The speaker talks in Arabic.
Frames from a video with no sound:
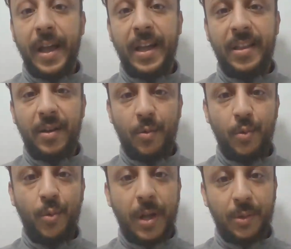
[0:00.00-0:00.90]
هكذا
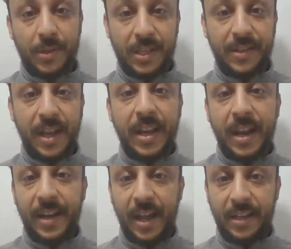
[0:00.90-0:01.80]
نكون قد وصلنا
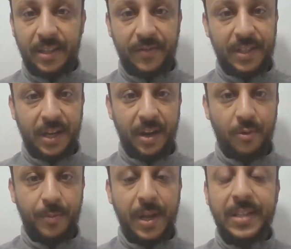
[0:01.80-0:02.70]
إلى نهاية تفسير
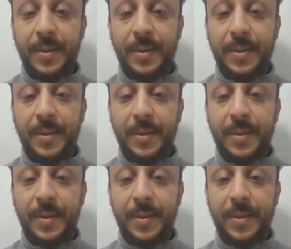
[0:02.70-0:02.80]
اليوم